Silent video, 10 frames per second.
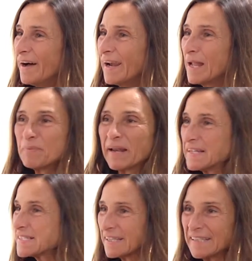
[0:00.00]
alla
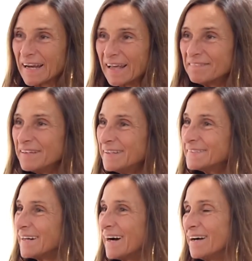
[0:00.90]
pienezza della
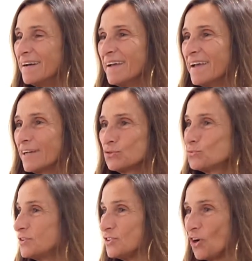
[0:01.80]
vita e a
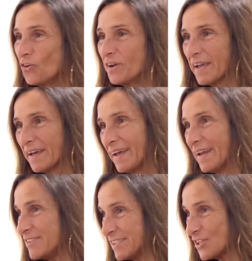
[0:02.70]
tutti i doni che
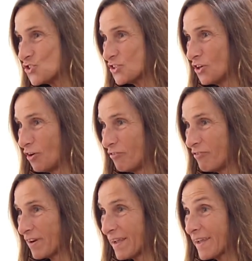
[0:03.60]
la vita ci
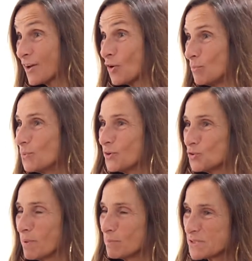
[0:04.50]
offre e che comunque
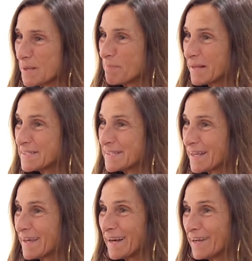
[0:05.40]
dobbiamo sempre essere
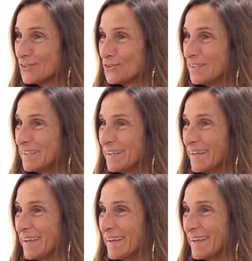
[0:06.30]
in grado di
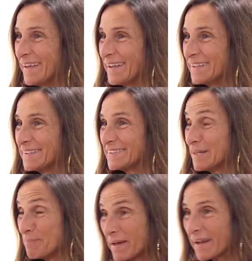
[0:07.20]
eh,
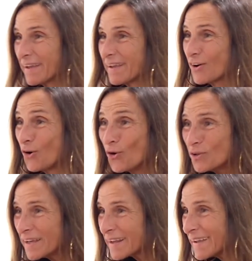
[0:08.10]
sapere
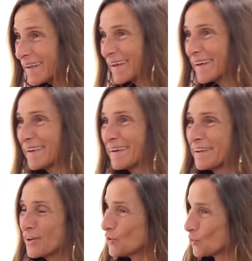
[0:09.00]
cogliere e
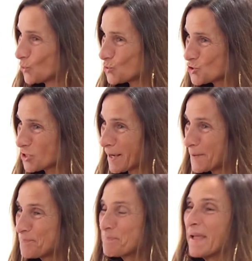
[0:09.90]
riconoscere.